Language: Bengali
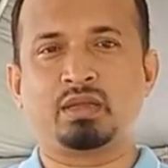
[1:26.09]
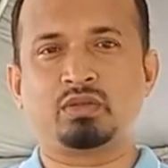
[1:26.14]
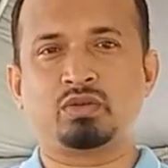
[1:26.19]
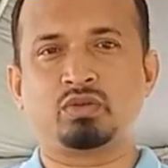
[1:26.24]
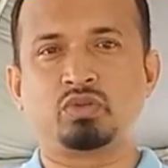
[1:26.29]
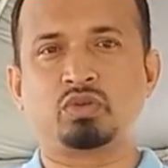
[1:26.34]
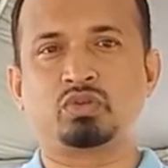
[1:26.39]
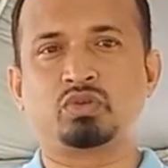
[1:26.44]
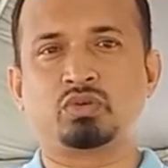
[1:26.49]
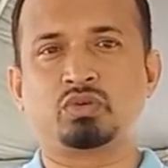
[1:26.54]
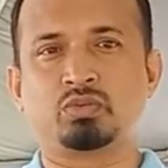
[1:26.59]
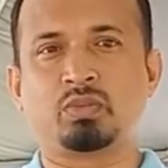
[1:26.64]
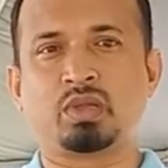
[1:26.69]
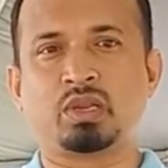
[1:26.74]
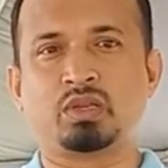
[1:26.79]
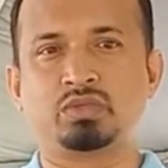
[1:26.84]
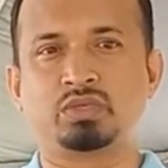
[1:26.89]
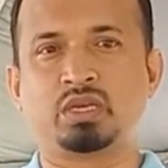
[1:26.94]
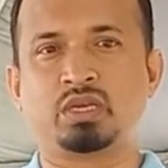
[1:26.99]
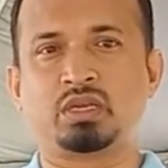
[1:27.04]
তো দর্শক
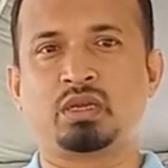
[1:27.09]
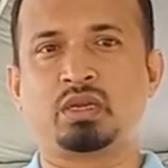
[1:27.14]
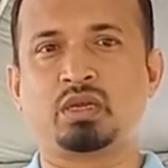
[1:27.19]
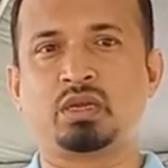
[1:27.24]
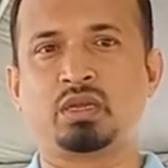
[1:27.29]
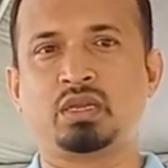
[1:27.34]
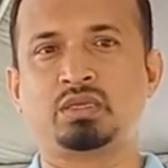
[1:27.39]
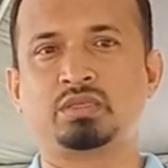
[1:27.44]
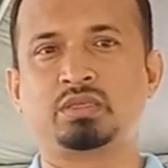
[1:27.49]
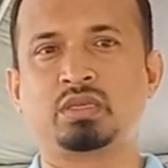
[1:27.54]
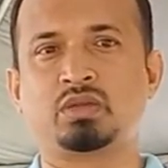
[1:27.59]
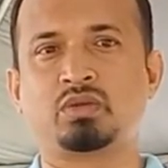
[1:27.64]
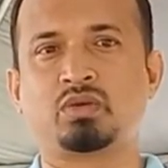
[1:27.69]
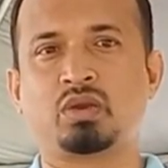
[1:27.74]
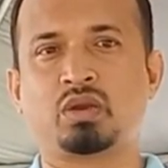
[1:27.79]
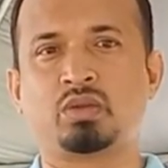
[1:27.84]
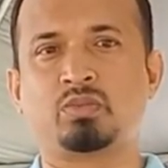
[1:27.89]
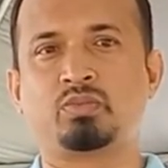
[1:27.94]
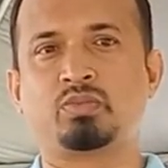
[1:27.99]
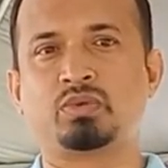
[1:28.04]
মালয়েশিয়ার রাজধানী
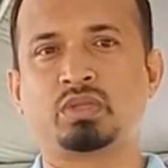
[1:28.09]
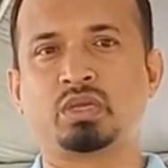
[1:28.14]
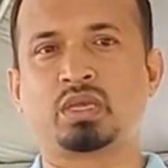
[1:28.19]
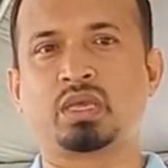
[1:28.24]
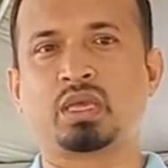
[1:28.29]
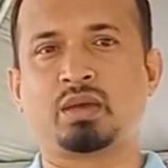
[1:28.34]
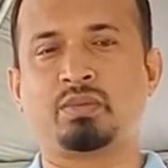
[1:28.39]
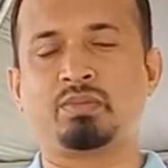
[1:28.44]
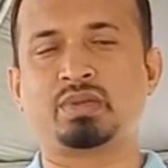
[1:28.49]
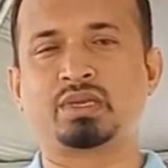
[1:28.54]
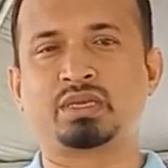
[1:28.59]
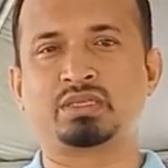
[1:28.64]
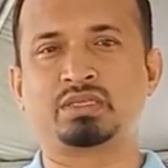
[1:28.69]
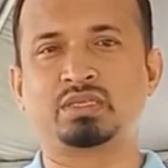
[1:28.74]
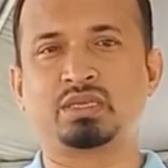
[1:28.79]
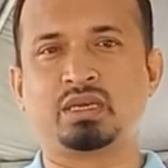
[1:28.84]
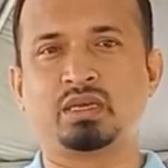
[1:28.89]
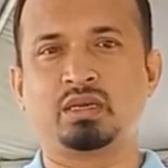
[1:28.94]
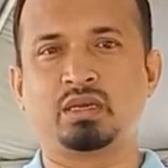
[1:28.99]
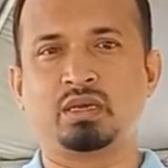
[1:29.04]
কুয়ালালামপুর থেকে আমার
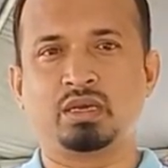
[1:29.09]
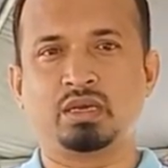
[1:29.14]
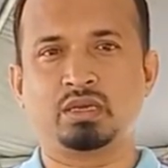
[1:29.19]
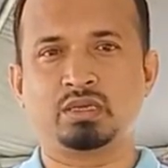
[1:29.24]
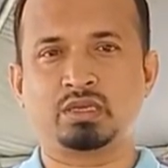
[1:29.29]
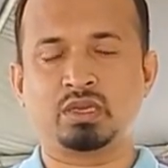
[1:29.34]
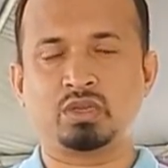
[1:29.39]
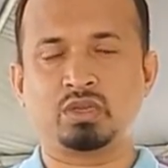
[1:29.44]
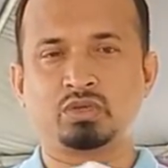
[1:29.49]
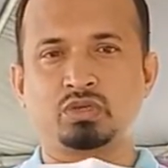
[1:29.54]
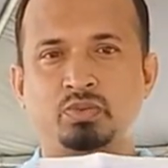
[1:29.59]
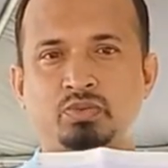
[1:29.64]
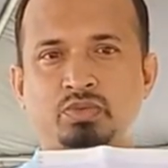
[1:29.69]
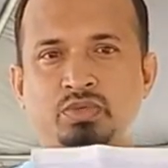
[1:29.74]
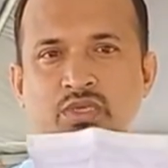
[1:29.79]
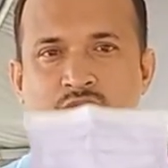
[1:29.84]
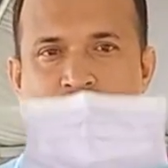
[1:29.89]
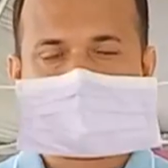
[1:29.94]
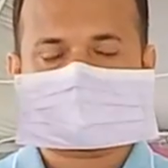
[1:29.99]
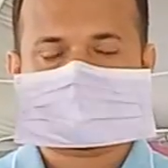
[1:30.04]
কাছে এই ছিল সবশেষ